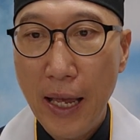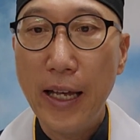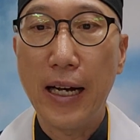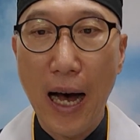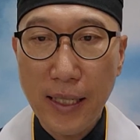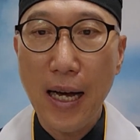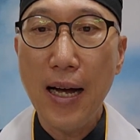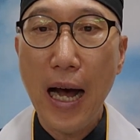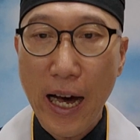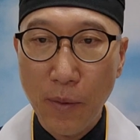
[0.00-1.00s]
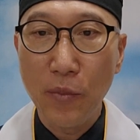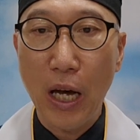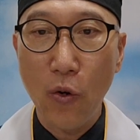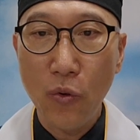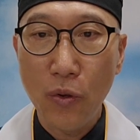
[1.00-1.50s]
가장
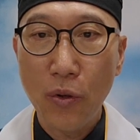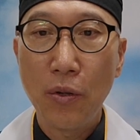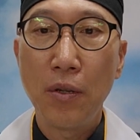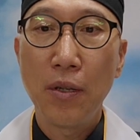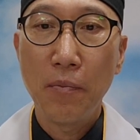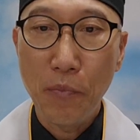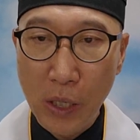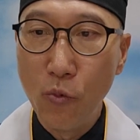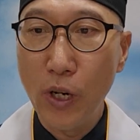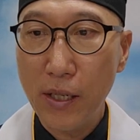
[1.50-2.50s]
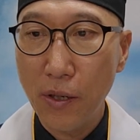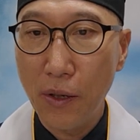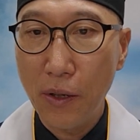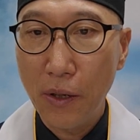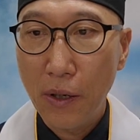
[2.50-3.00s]
아름다운 미문에서
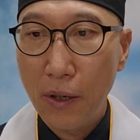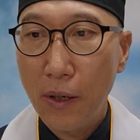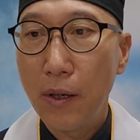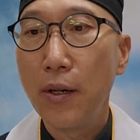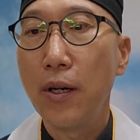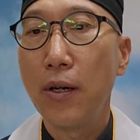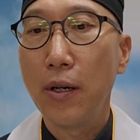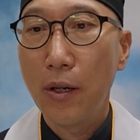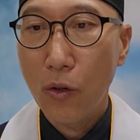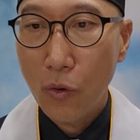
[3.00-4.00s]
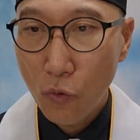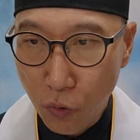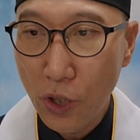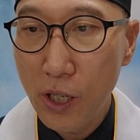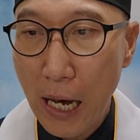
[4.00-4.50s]

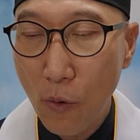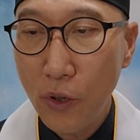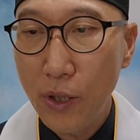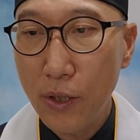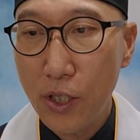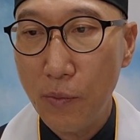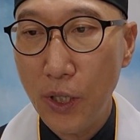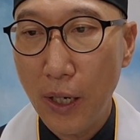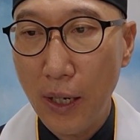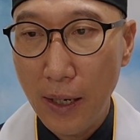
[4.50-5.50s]
구글을 하고 있는 것입니다.